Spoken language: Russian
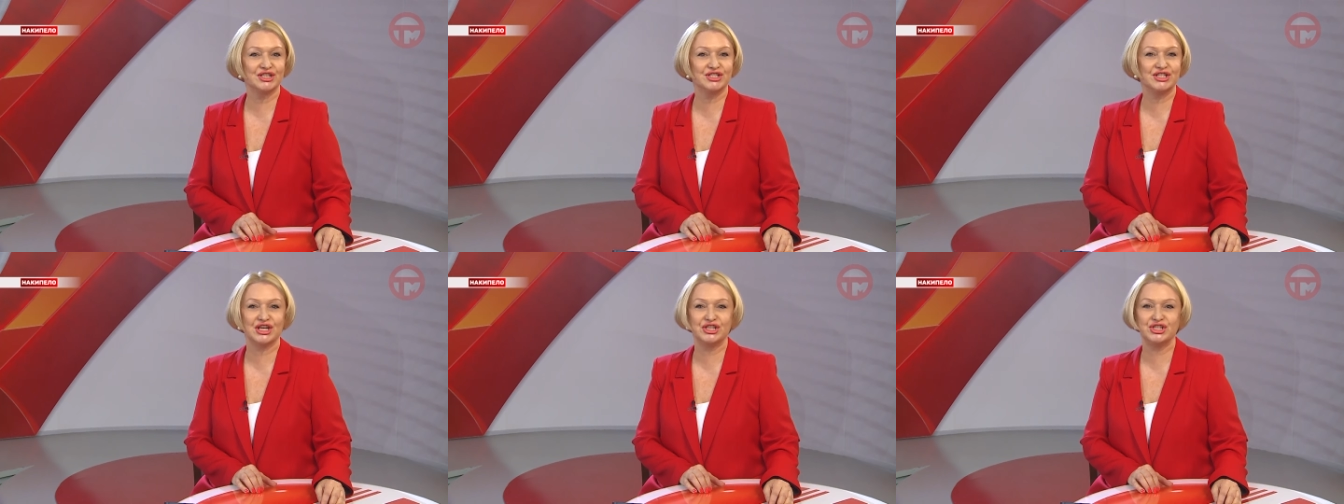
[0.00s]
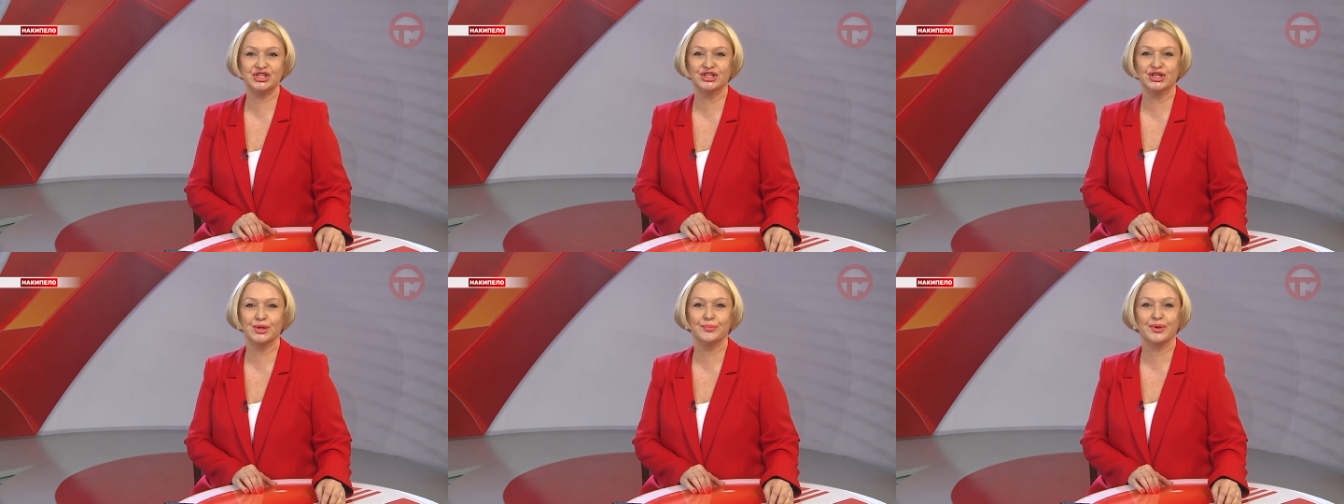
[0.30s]
и
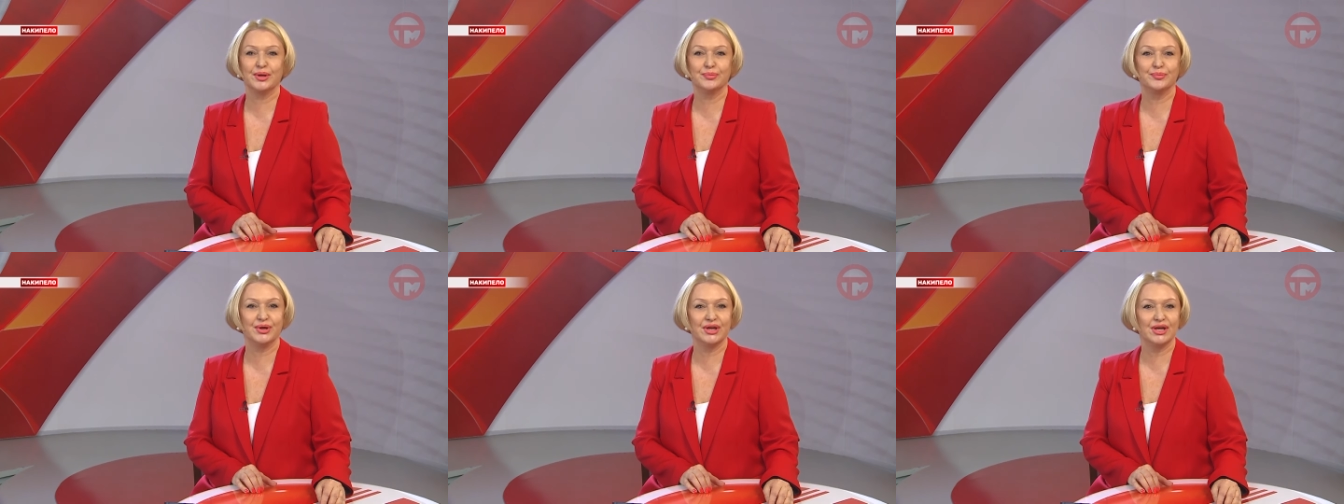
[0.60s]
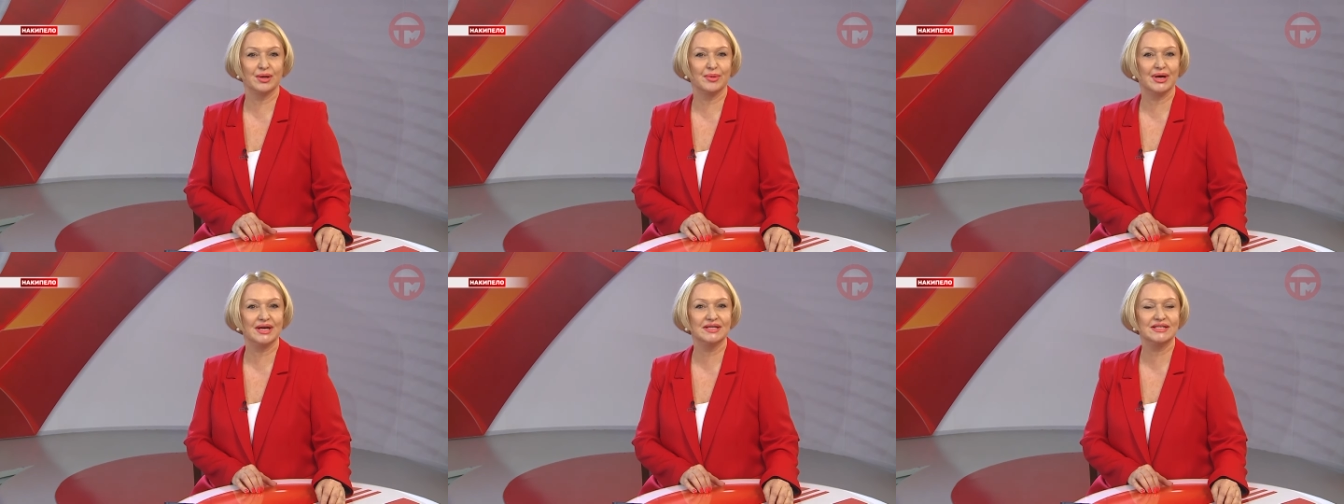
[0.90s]
защитой
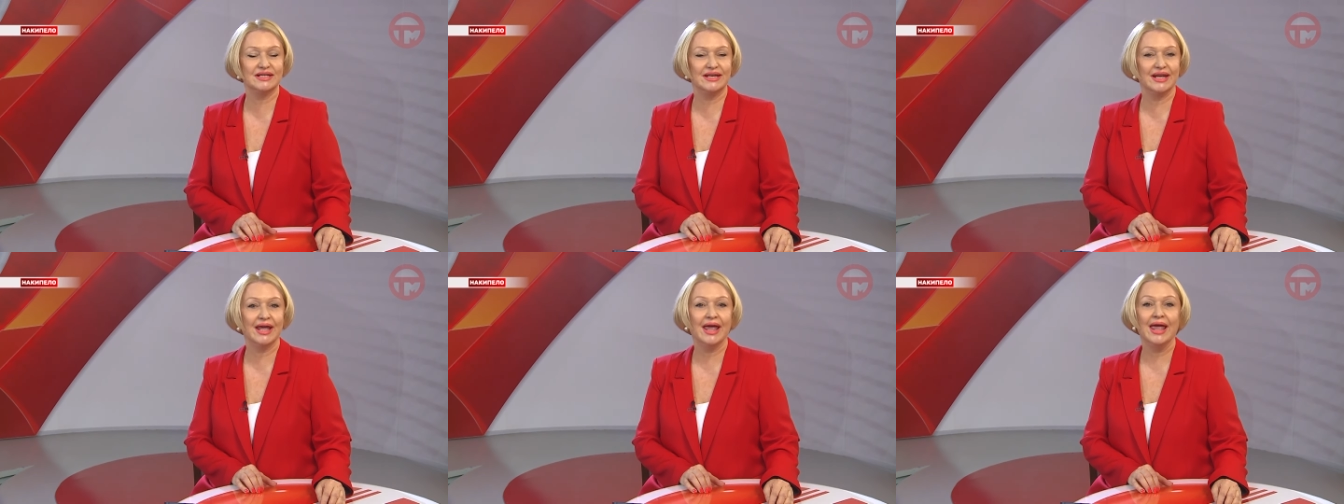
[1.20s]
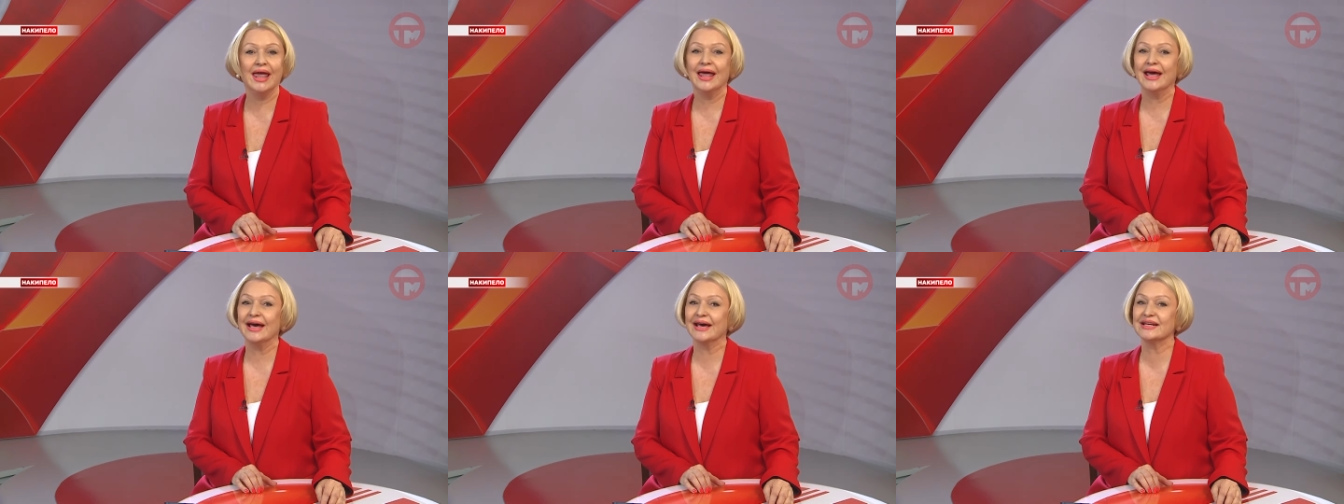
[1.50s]
предпринимателей,
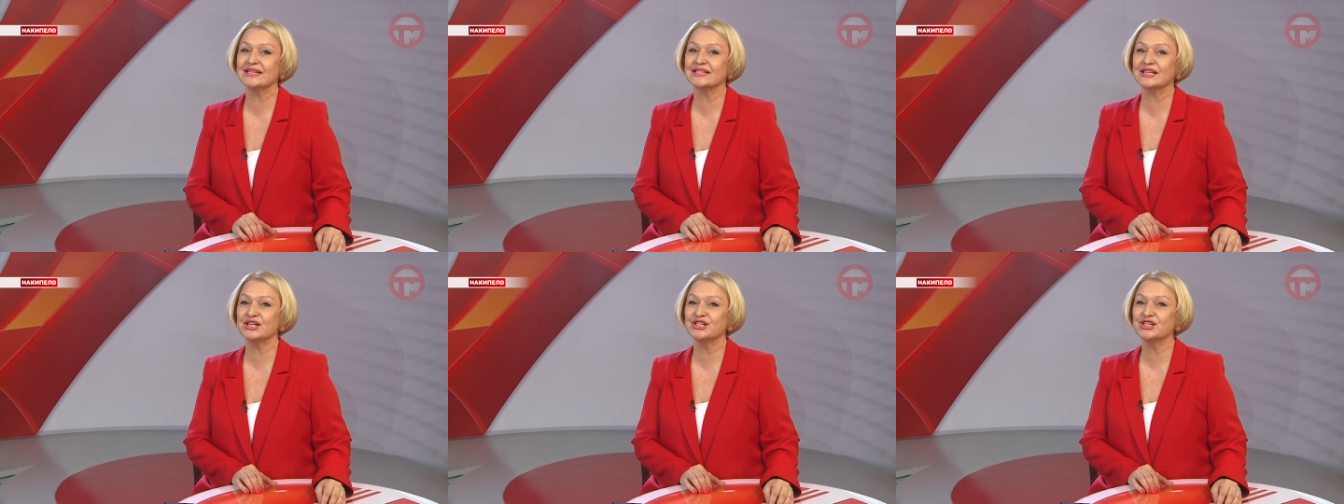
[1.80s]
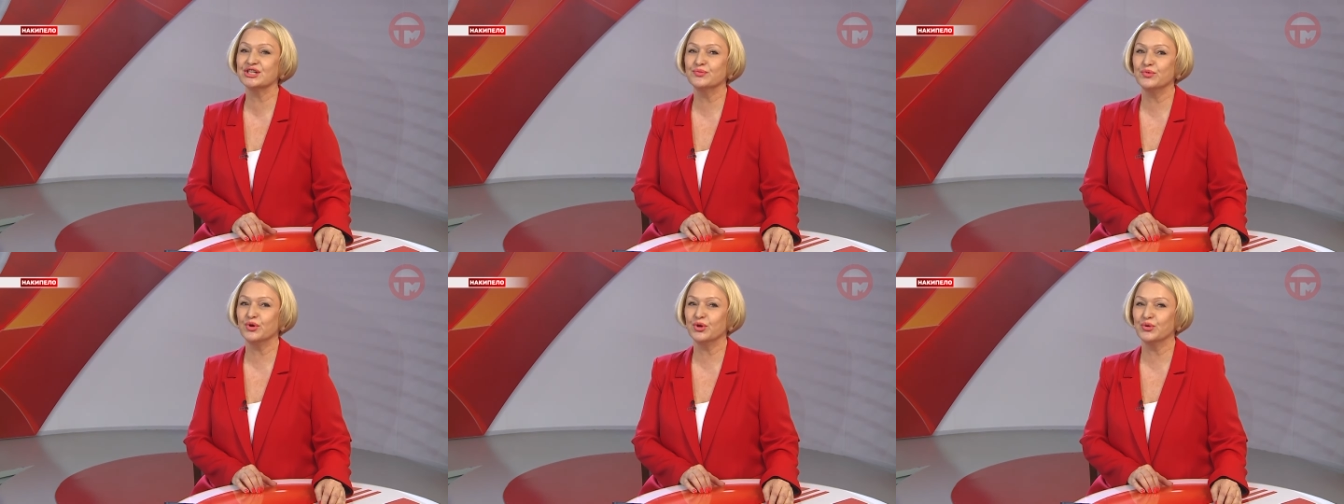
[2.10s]

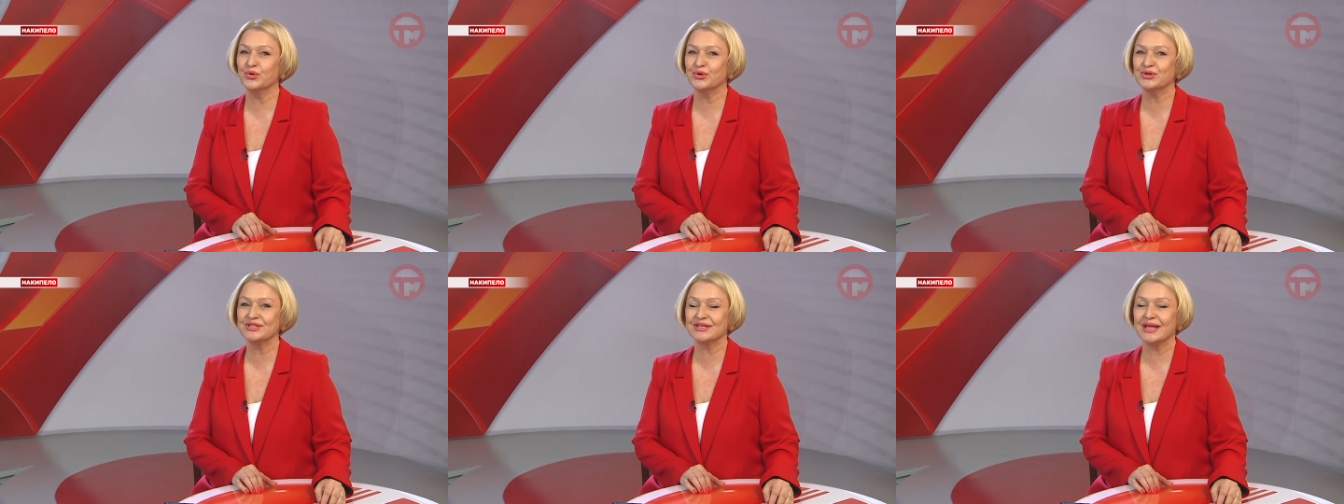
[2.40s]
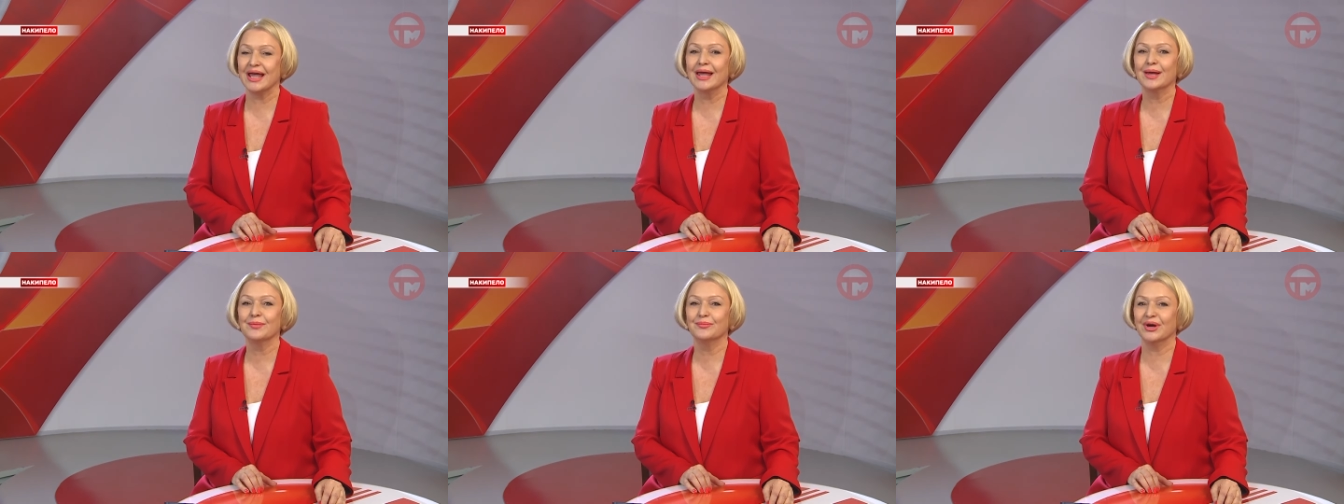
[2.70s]
расскажет мой гость –
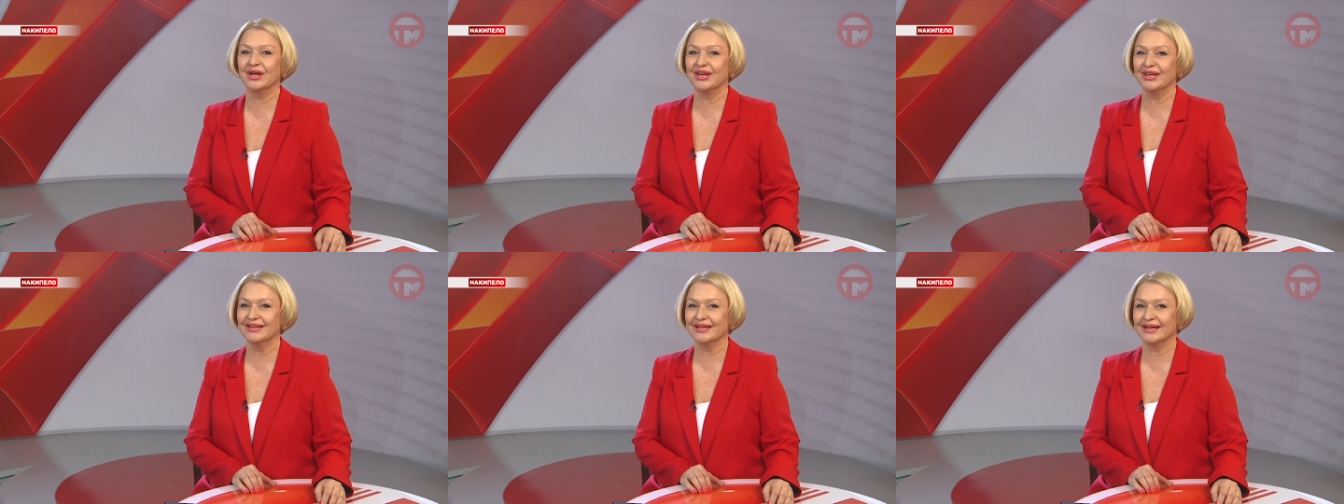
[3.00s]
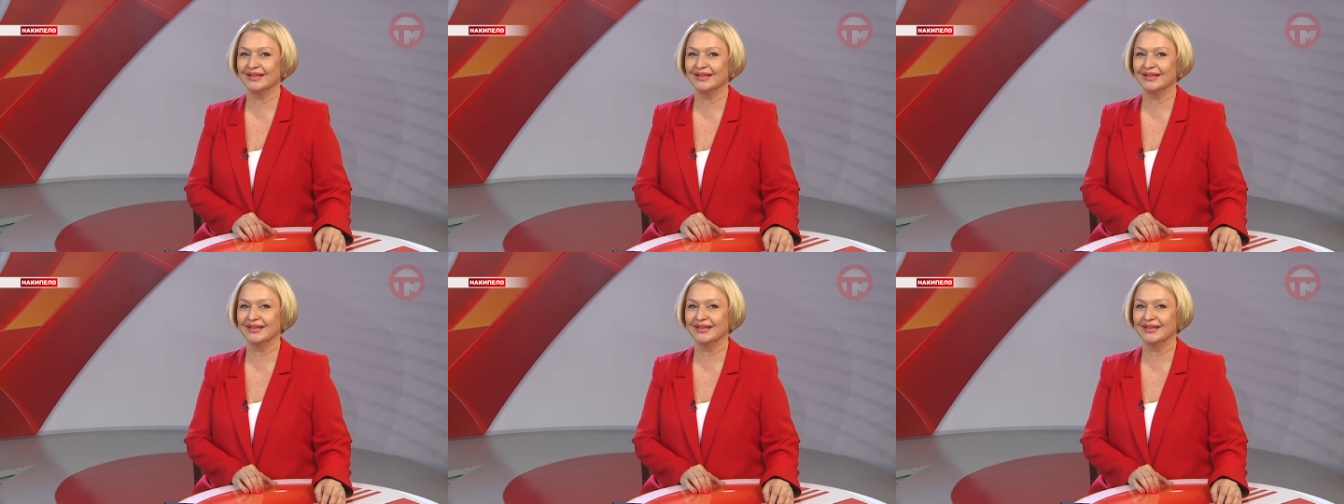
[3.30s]
Марина